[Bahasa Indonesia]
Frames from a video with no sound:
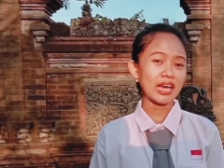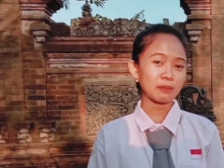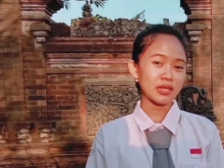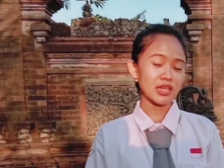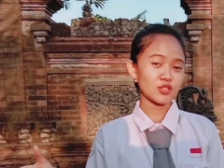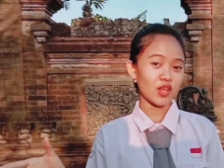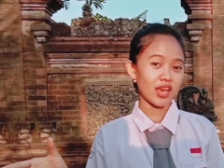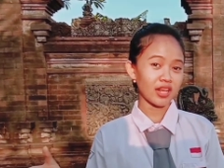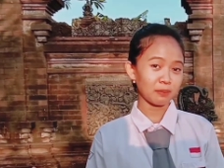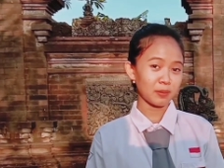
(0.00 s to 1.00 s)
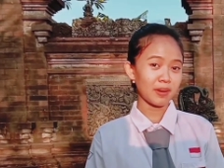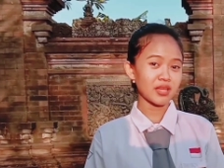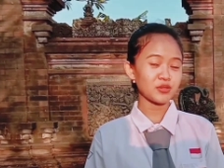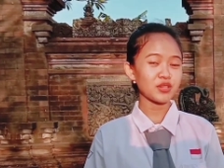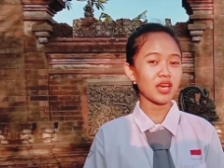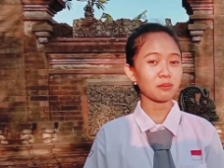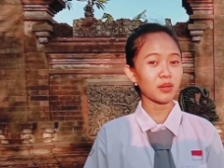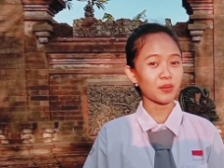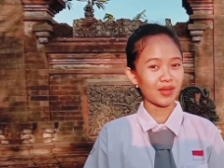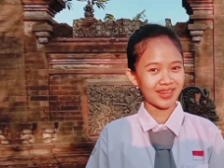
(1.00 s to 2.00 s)
agar menjadi sekolah yang lebih maju
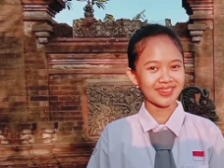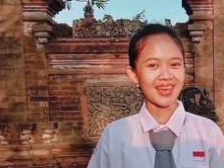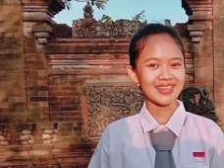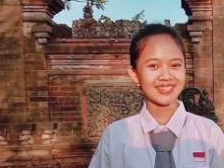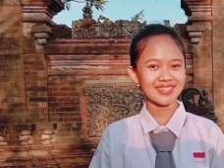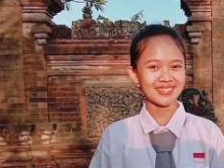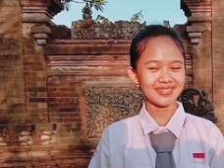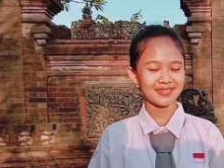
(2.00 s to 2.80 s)
dan berkualitas.